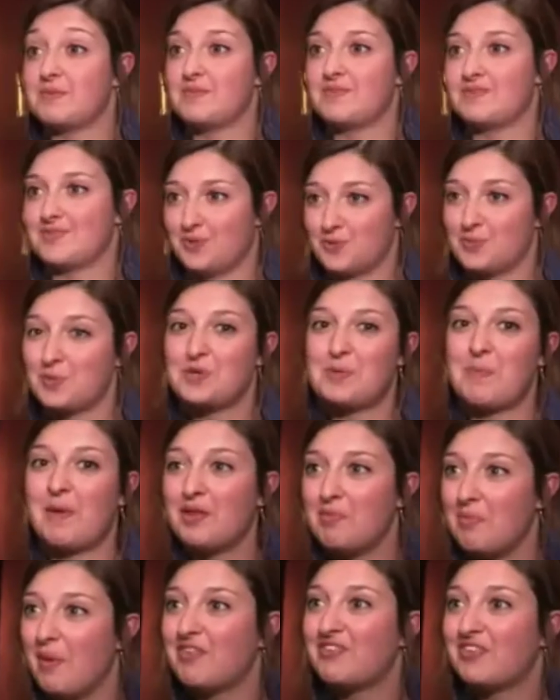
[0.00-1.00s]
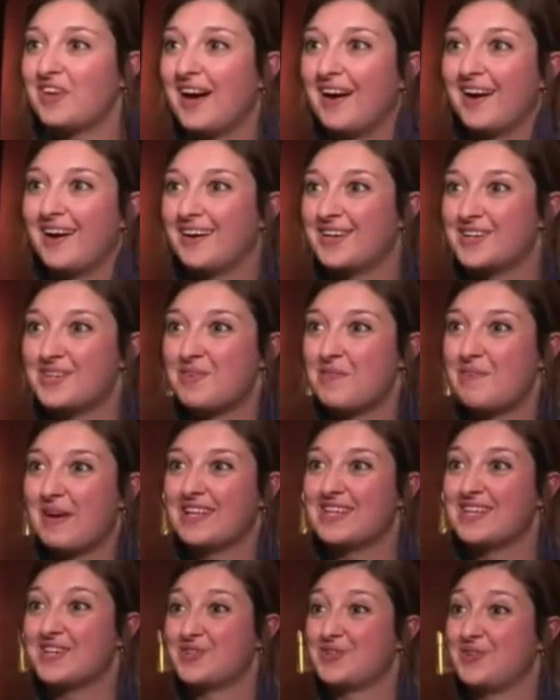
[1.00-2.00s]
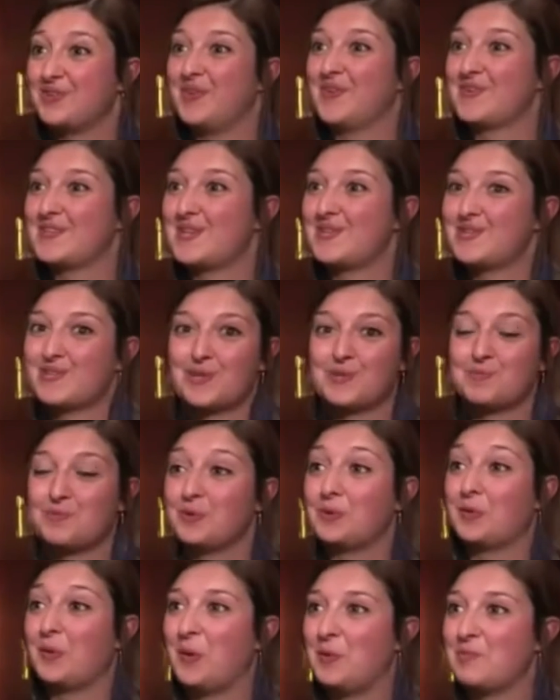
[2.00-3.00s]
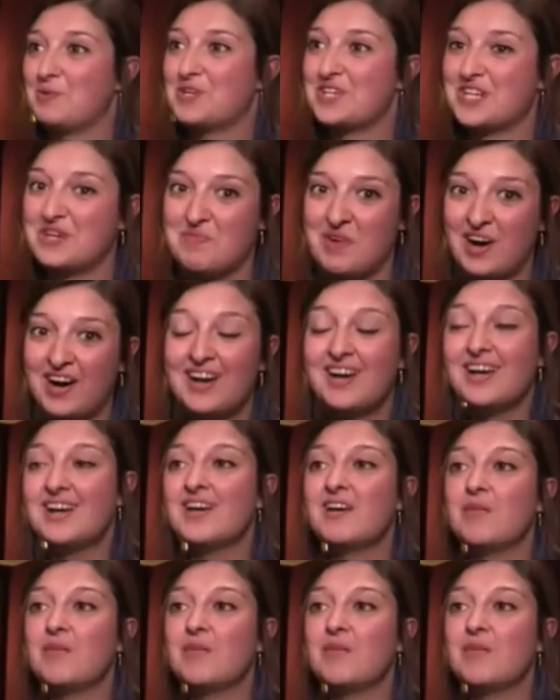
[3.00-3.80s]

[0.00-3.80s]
Sciences Po, c'est pas une mafia. Je hein. Je vais pas dire je suis une ancienne Sciences Po, donc embauchez-moi.